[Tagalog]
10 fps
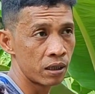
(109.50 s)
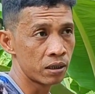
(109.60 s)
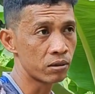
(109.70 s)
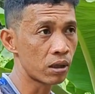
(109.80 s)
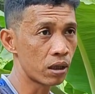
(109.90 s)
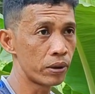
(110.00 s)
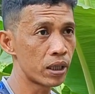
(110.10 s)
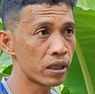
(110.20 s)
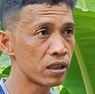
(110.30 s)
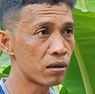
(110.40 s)
So, gagawin
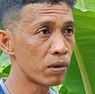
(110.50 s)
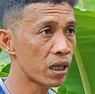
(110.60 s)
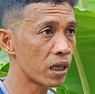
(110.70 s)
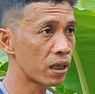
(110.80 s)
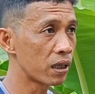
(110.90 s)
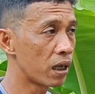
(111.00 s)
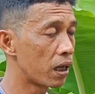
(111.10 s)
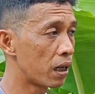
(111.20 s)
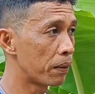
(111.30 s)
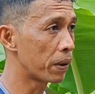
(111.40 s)
natin dyan mga kaagri,
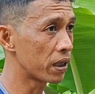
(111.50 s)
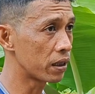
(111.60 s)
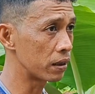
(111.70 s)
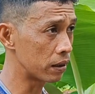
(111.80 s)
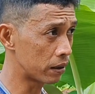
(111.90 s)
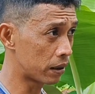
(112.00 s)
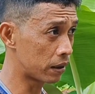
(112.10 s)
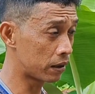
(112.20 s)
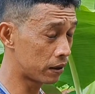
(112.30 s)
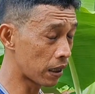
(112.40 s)
uh, ah,
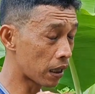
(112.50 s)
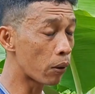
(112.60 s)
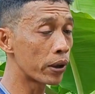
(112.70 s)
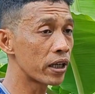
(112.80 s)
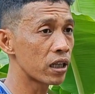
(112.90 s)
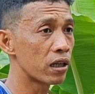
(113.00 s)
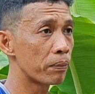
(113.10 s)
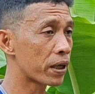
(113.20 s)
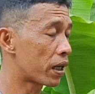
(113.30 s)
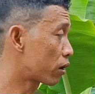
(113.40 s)
gagawa natin ang
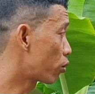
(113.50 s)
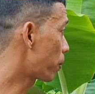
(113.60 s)
paraan kung